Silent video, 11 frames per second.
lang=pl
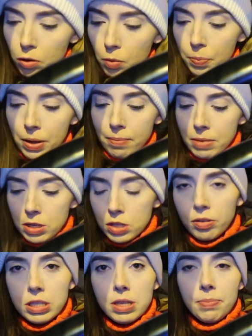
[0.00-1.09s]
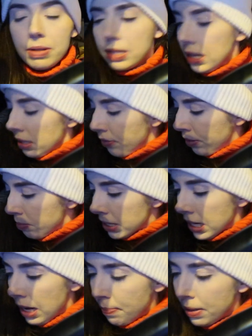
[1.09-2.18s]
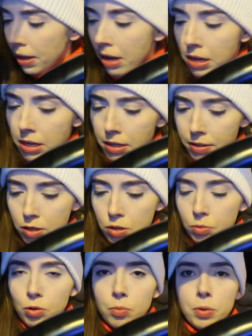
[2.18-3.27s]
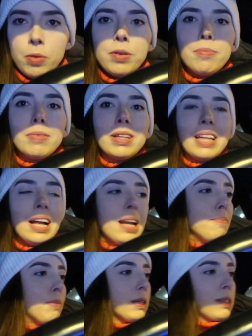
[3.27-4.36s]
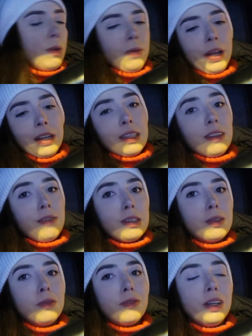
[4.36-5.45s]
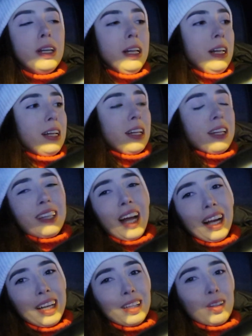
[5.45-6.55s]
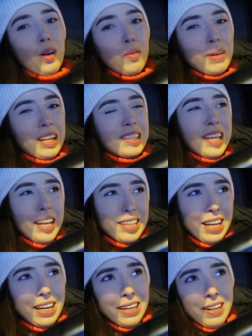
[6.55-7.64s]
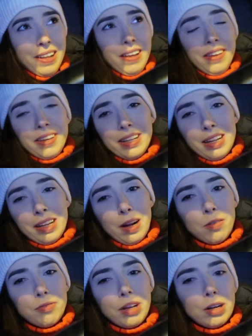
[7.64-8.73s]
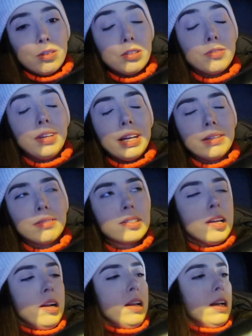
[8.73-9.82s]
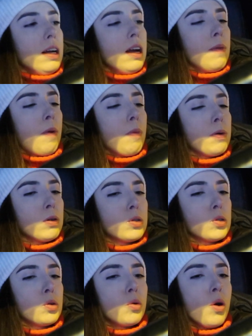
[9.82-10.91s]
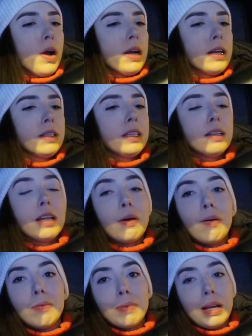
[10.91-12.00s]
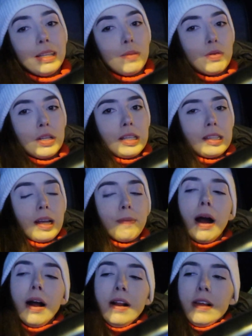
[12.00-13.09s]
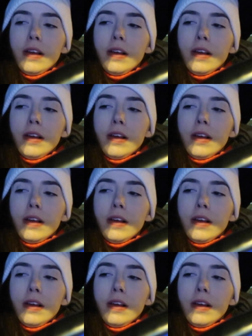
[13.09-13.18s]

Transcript: Kupiłam jeszcze właśnie prezenty w tym sklepie naszym ulubionym. Ta lampa solna za dwie stówy, tak dobra cena jak na taką wielkość, więc e, po prostu nie dałabym rady jej przynieść sama.